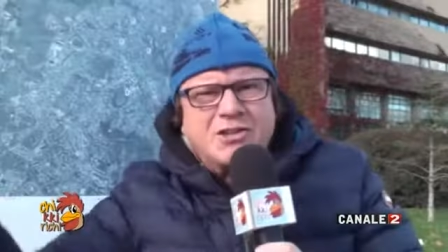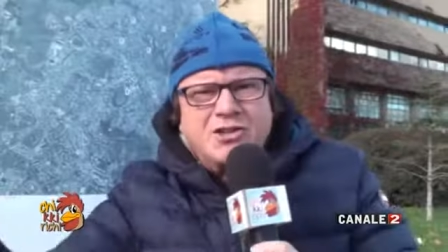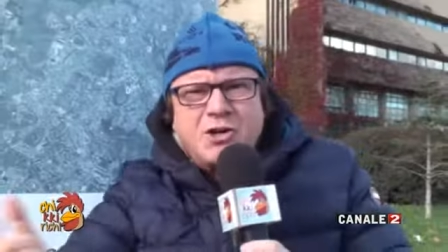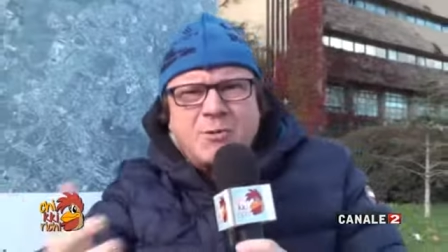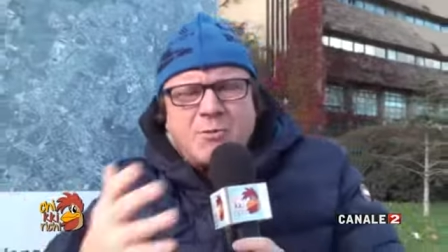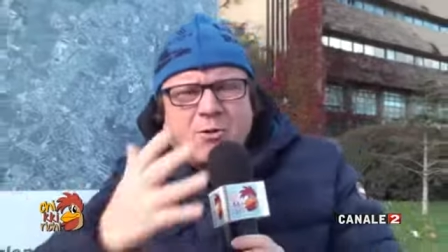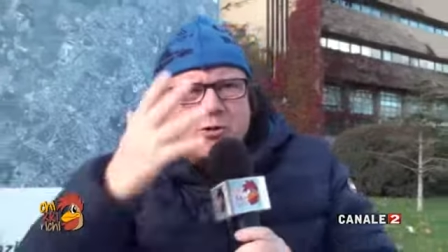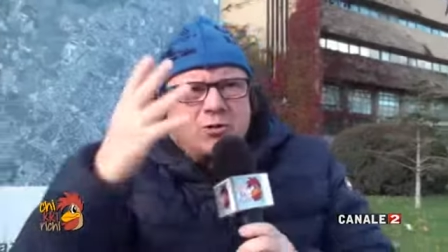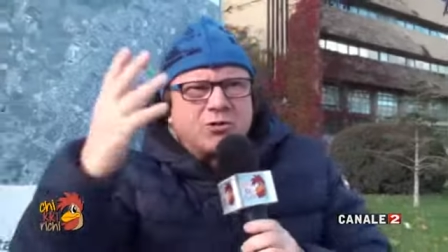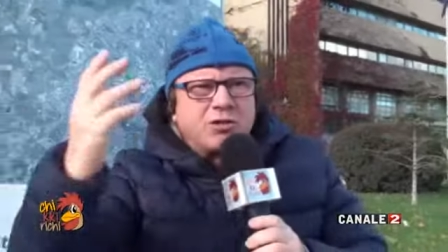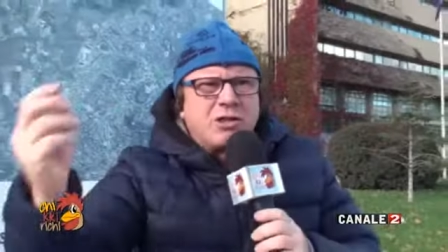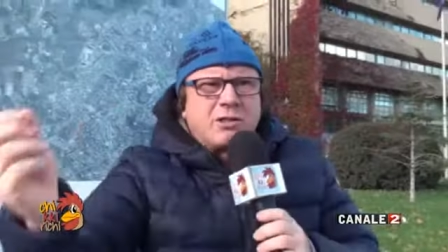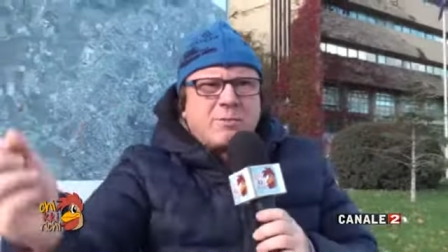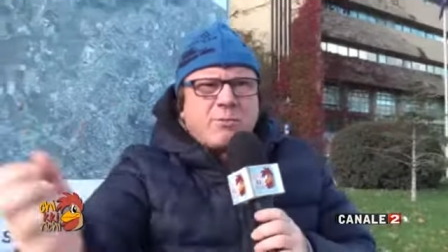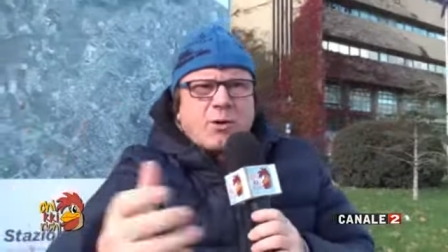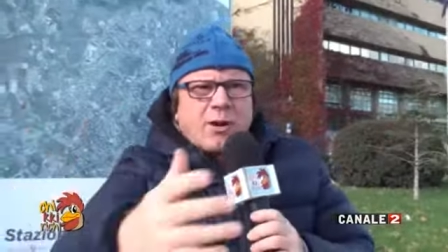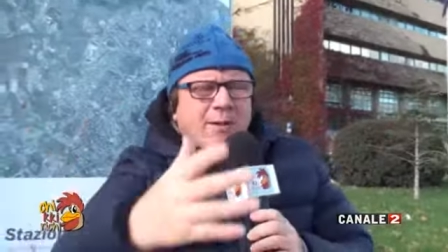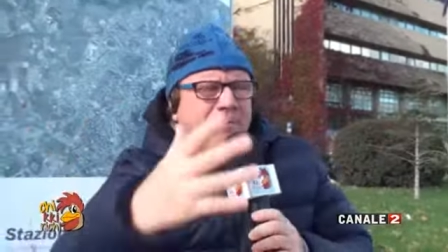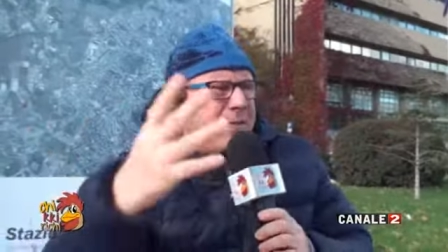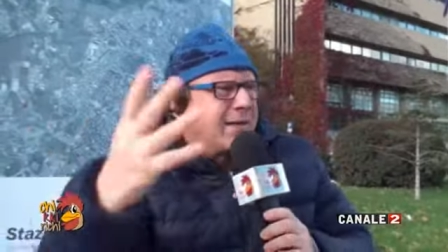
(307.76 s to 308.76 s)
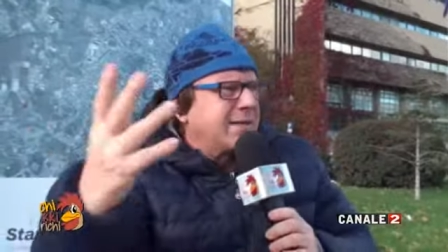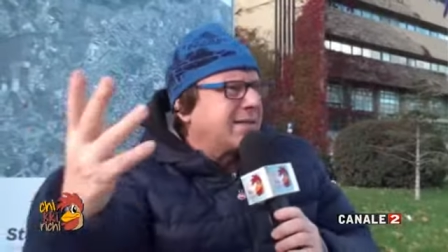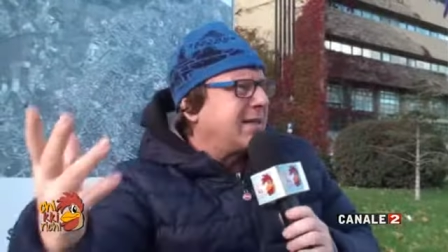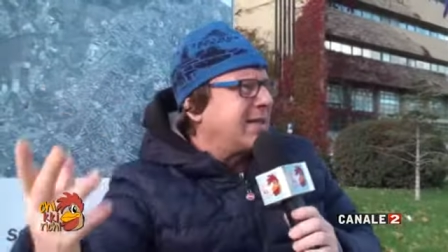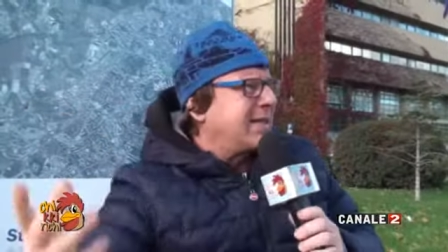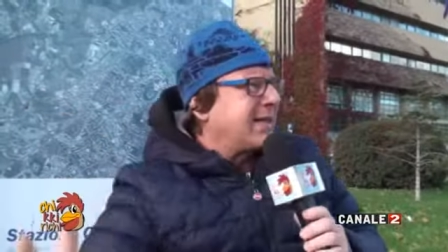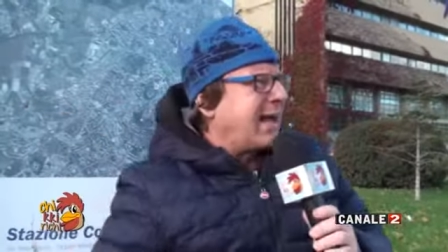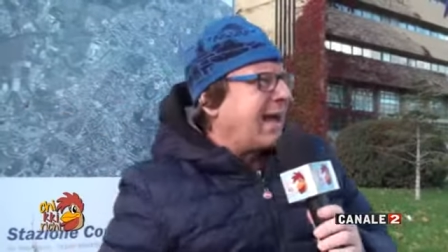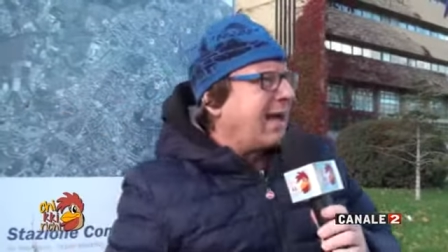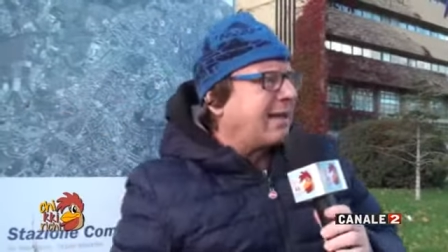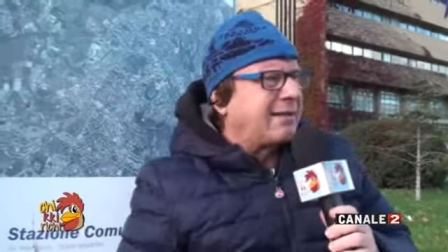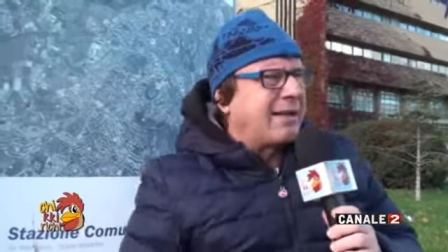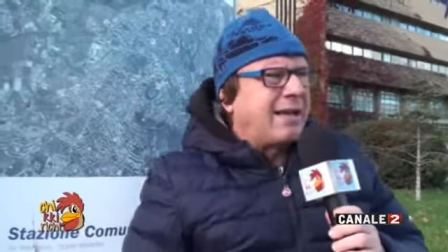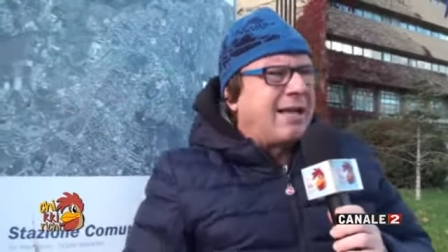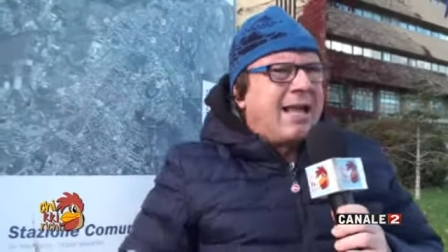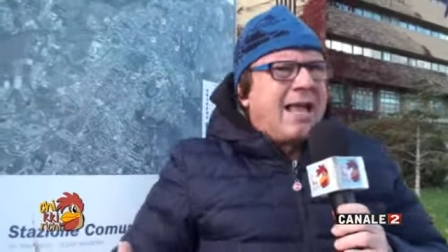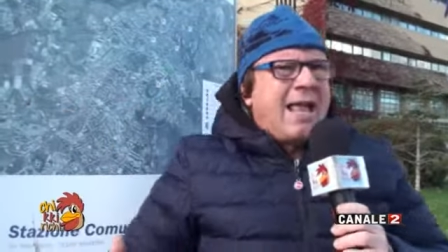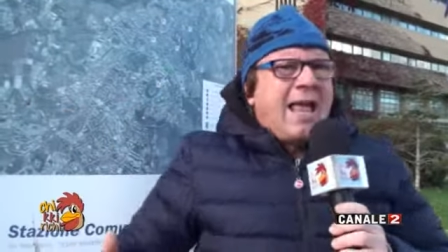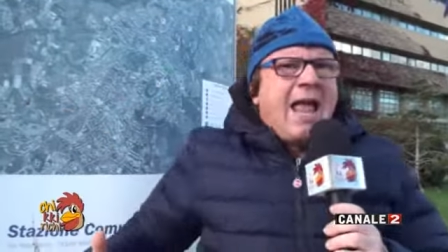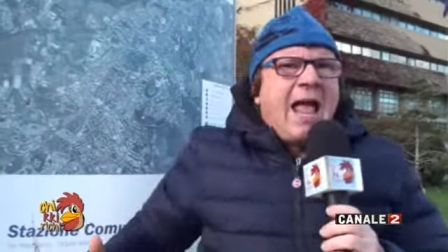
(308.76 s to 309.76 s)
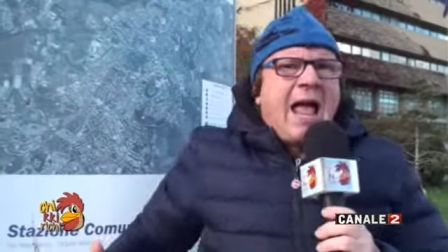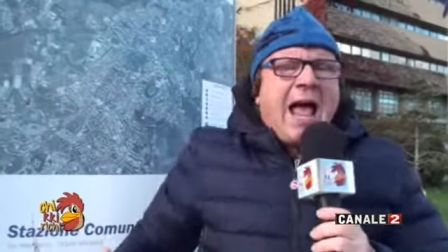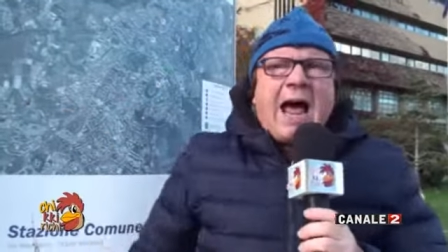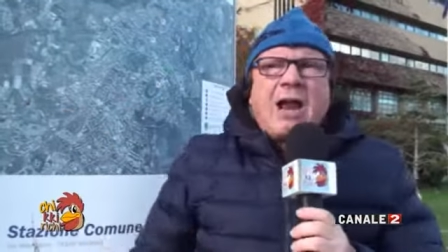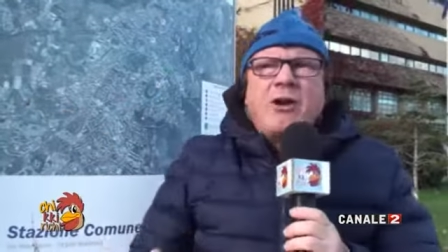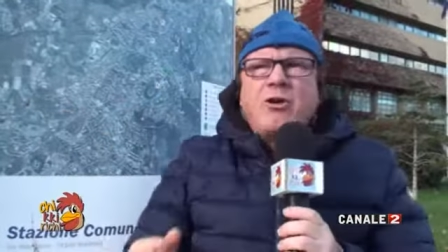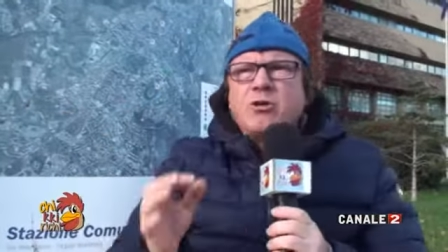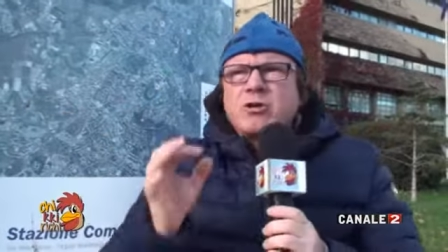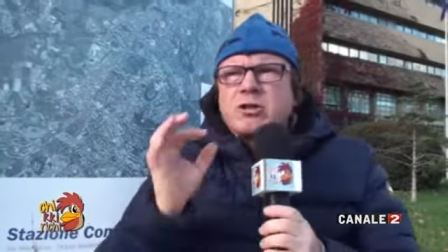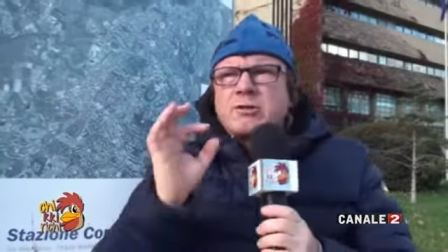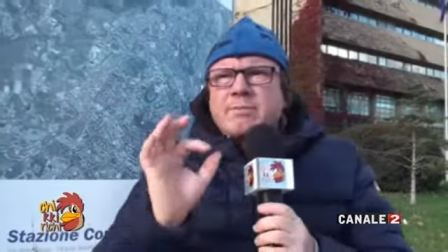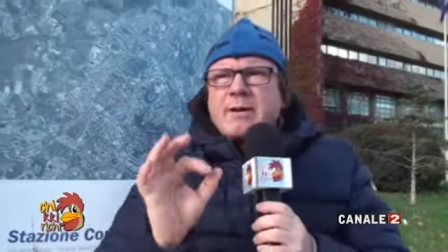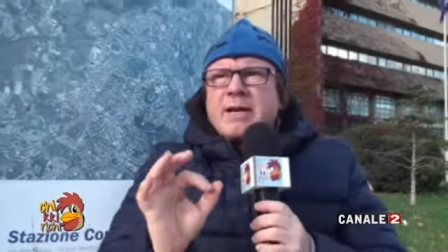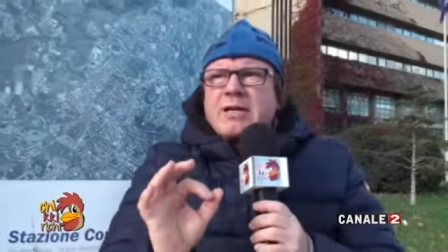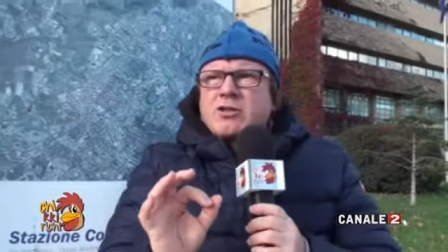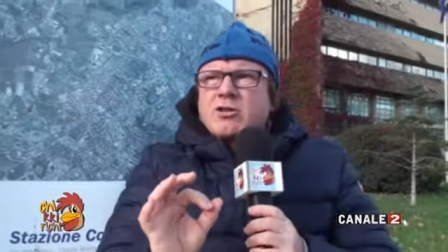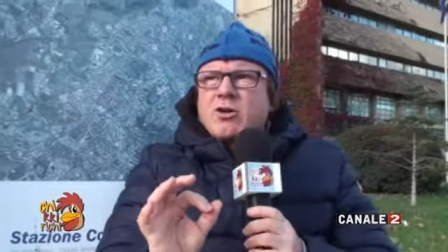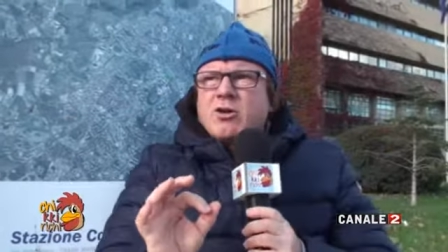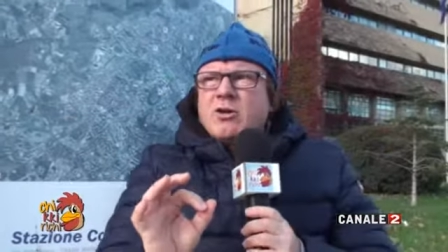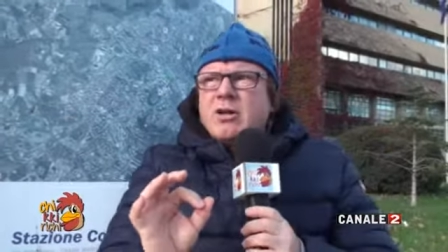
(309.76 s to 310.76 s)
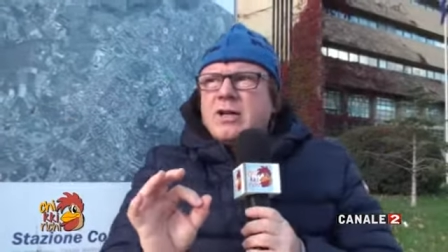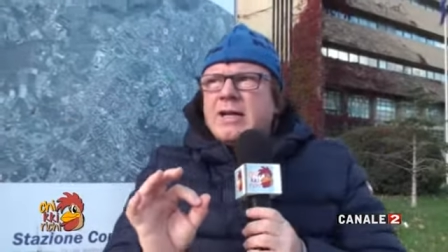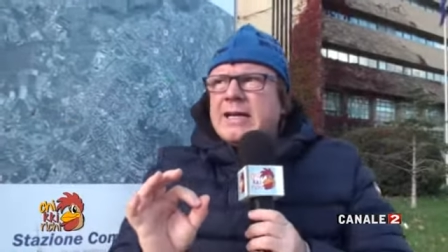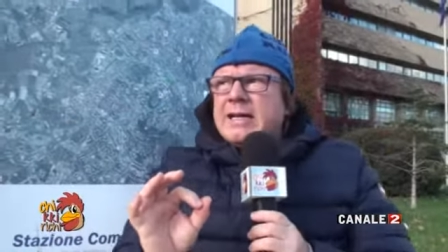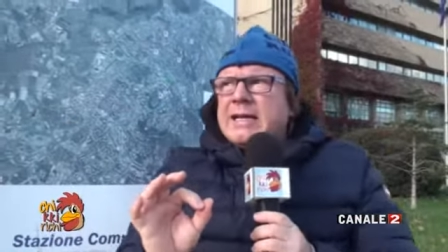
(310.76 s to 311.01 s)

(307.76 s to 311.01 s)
diciamo così, tipo la Basilicata, hanno speso